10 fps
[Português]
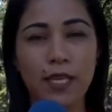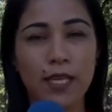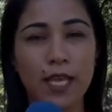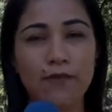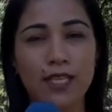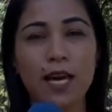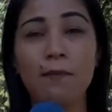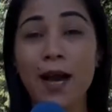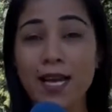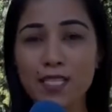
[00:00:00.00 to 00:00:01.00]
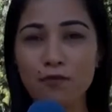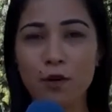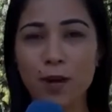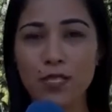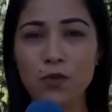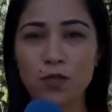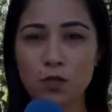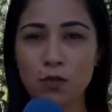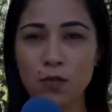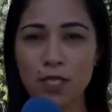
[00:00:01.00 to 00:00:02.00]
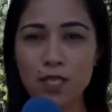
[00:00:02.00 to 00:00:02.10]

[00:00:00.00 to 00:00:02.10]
E quem vai dar mais informações sobre